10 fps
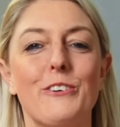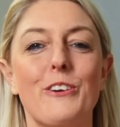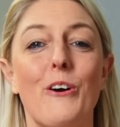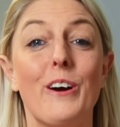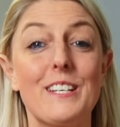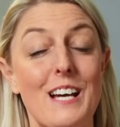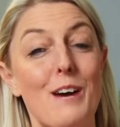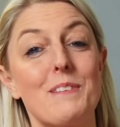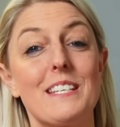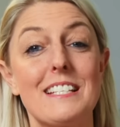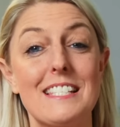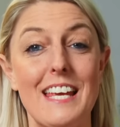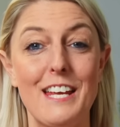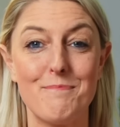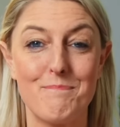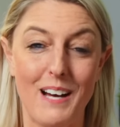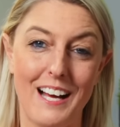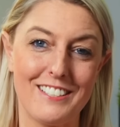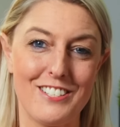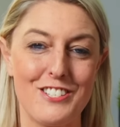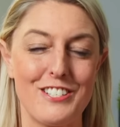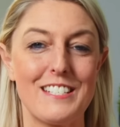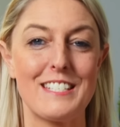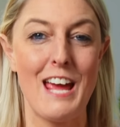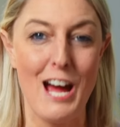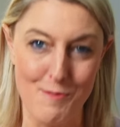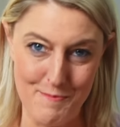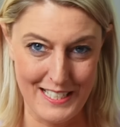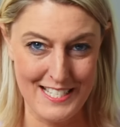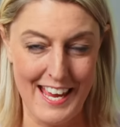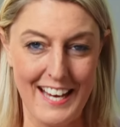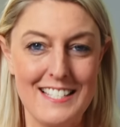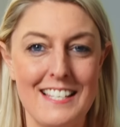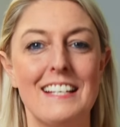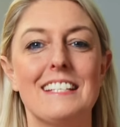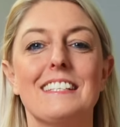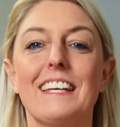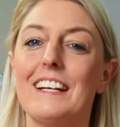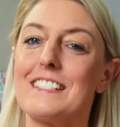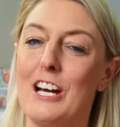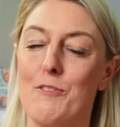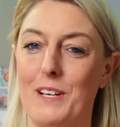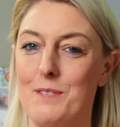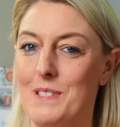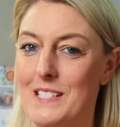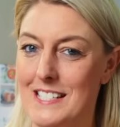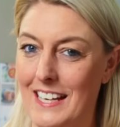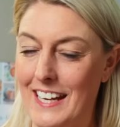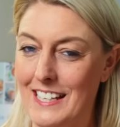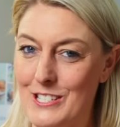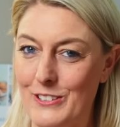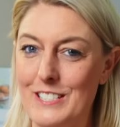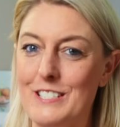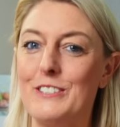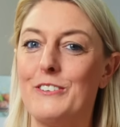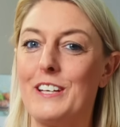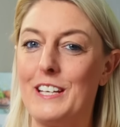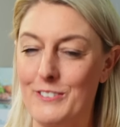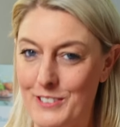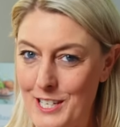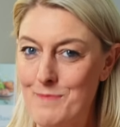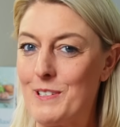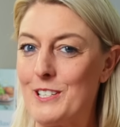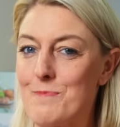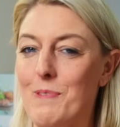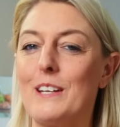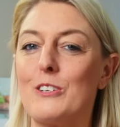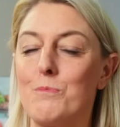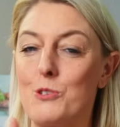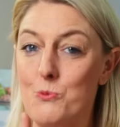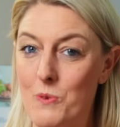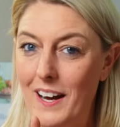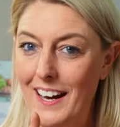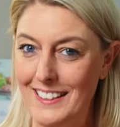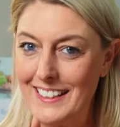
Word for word: und heute habe ich 10 praktische Thermomix-Hacks, die jeder Thermomix-Besitzer kennen sollte und ich bin gespannt, ob du alle